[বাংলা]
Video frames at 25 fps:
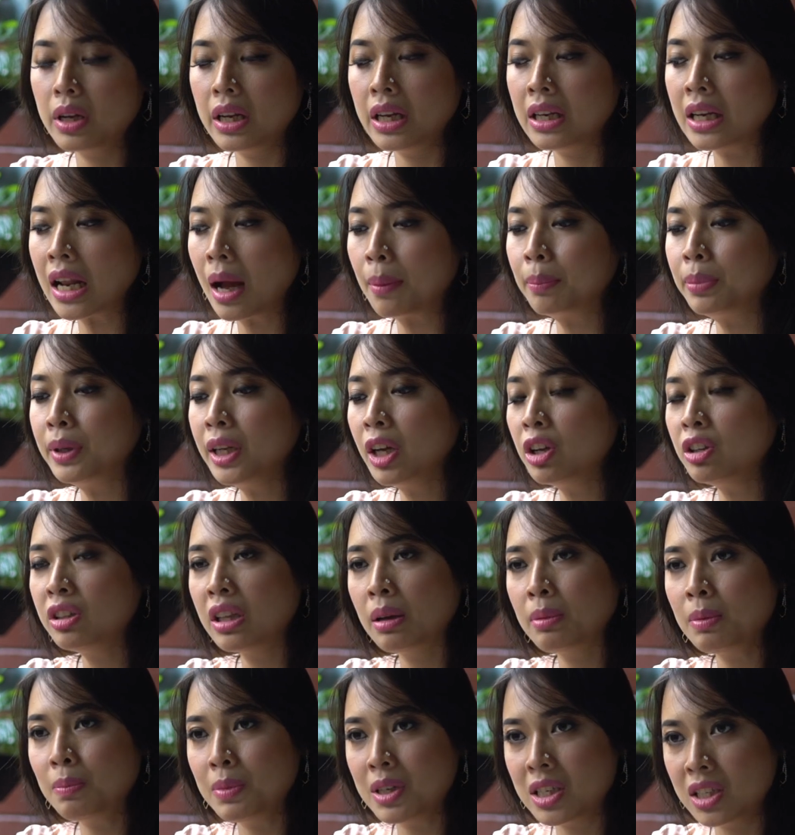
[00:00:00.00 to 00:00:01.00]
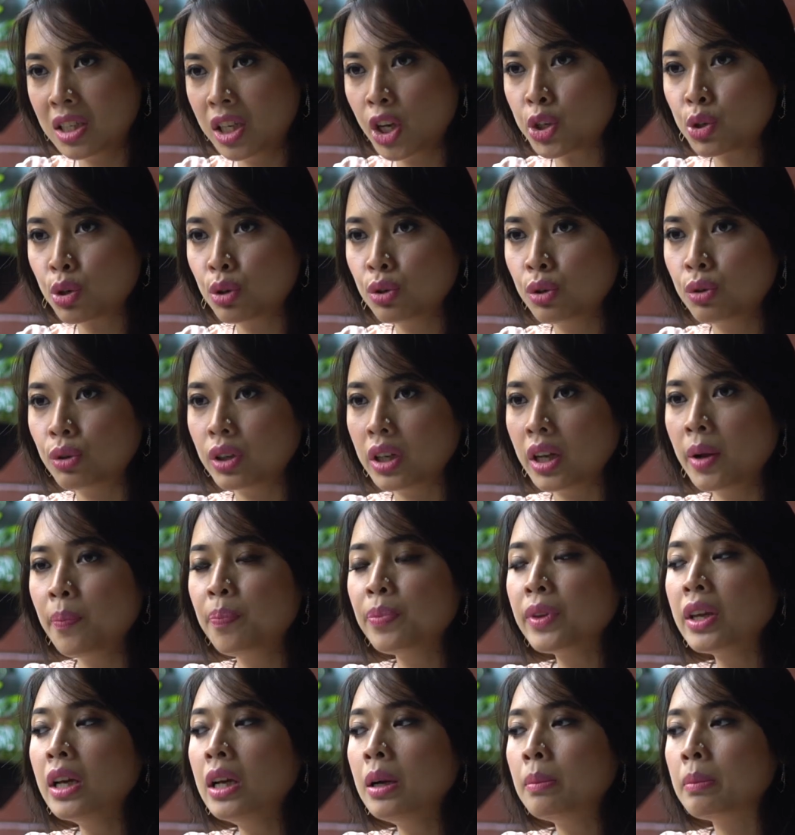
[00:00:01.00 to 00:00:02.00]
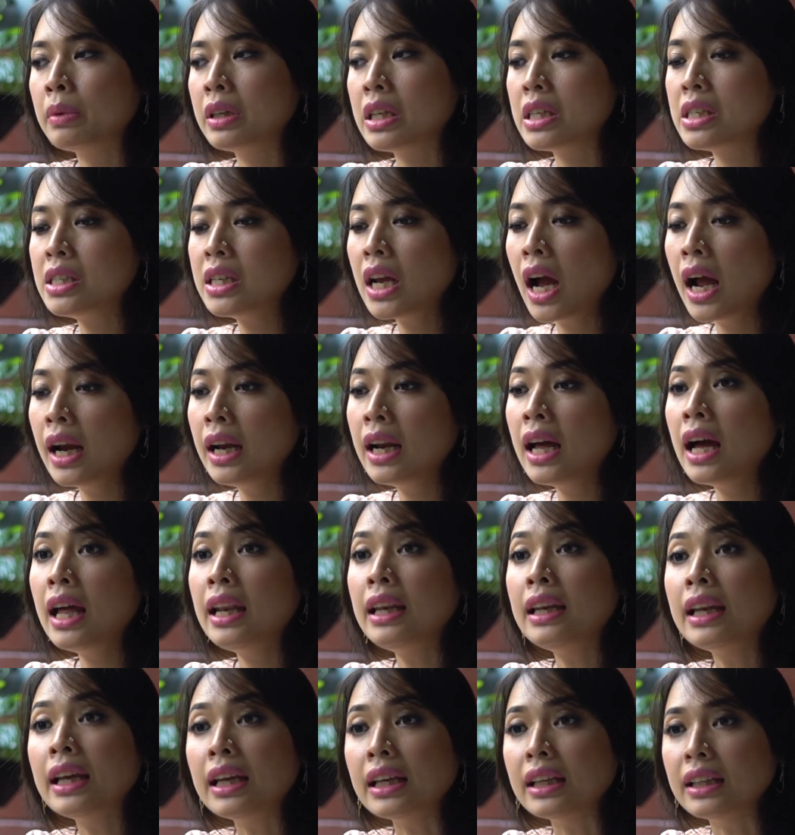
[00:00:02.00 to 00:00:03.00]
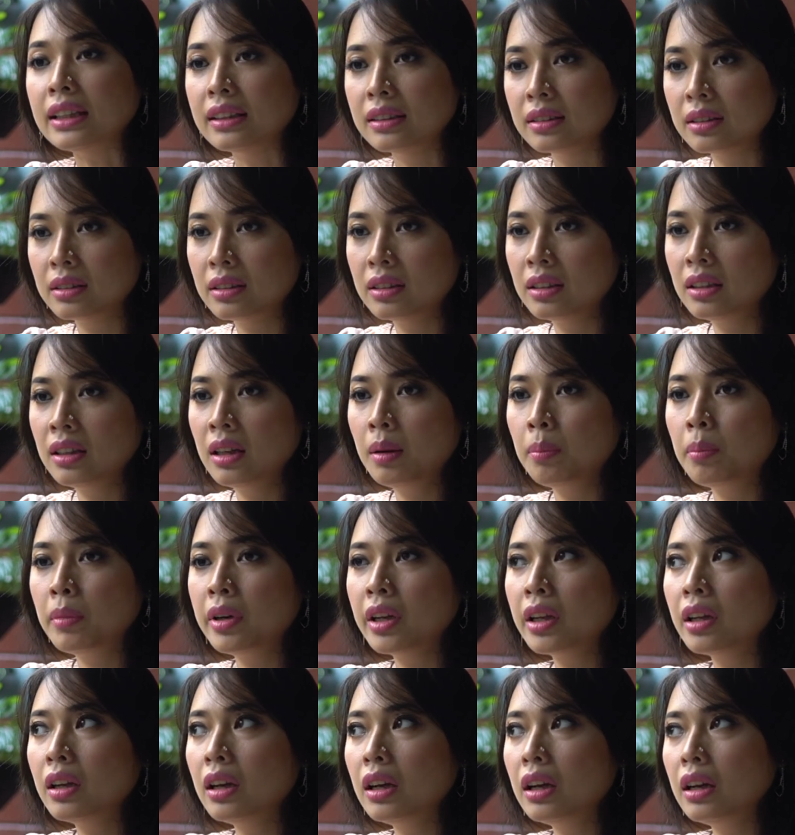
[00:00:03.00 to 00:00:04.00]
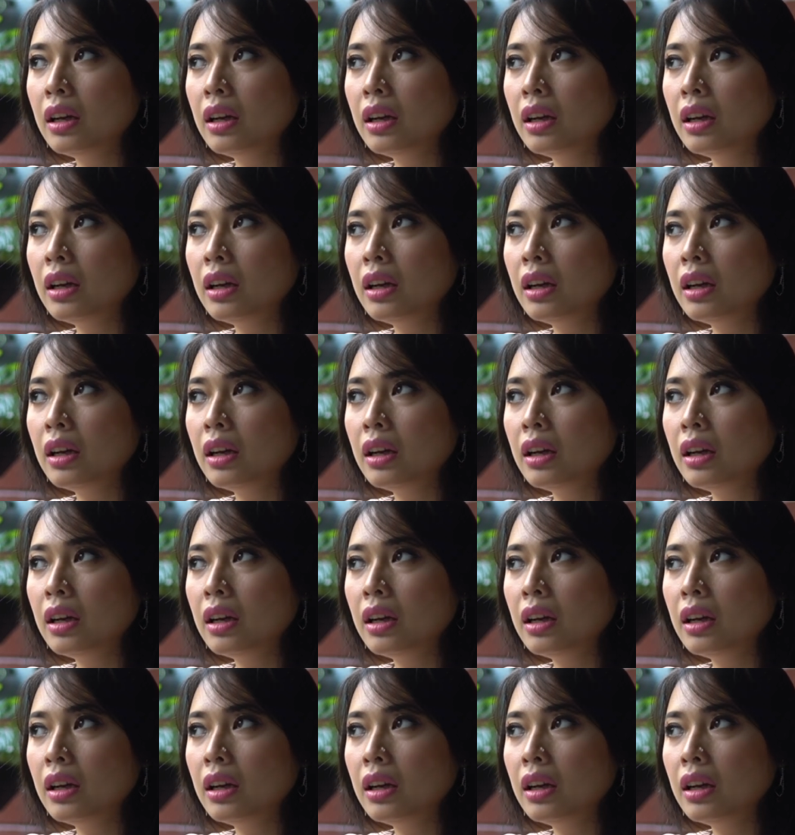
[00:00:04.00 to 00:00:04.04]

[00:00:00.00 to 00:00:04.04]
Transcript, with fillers: এই নামটিকে যদি আমি বিশ্লেষণ করি মানে সানালেই মানে